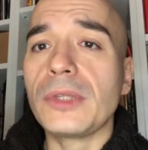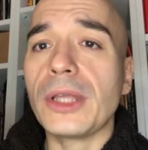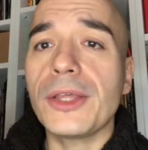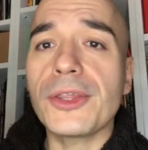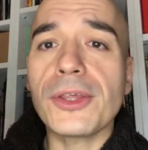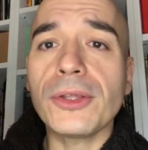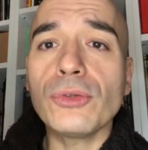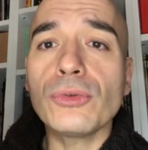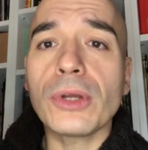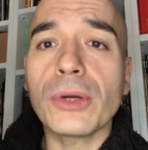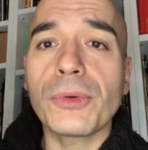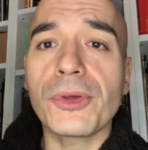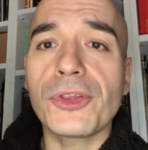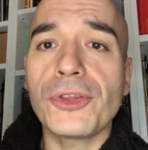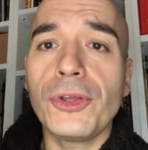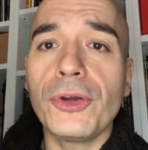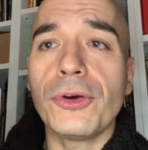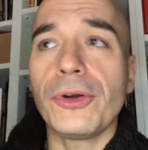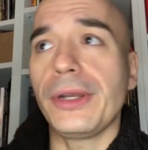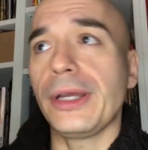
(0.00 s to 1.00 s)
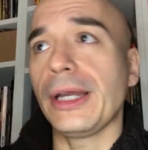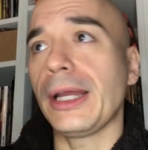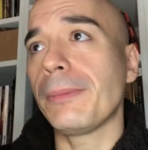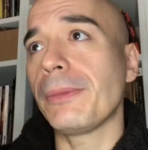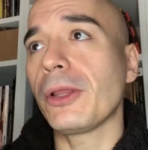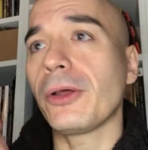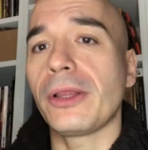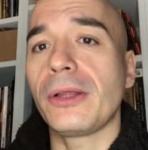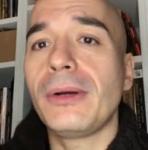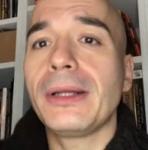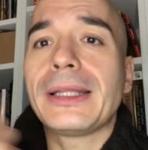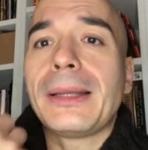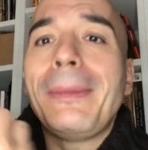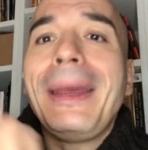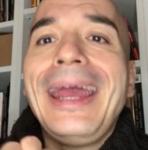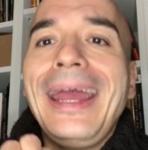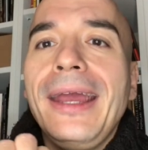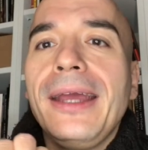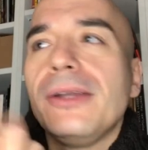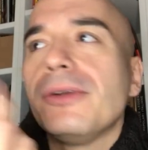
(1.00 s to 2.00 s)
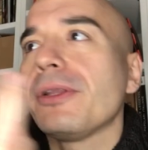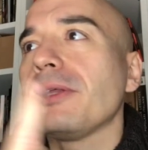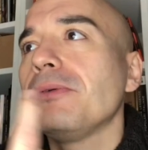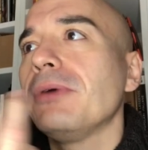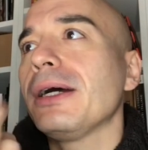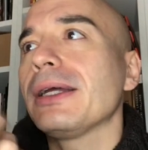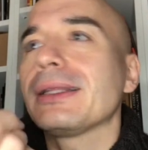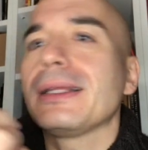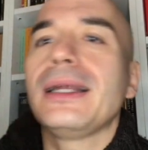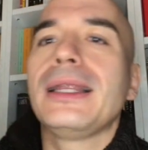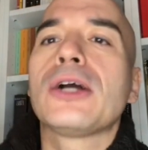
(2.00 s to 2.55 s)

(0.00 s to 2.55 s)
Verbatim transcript: Essendo una questione che però riguarda me e non riguarda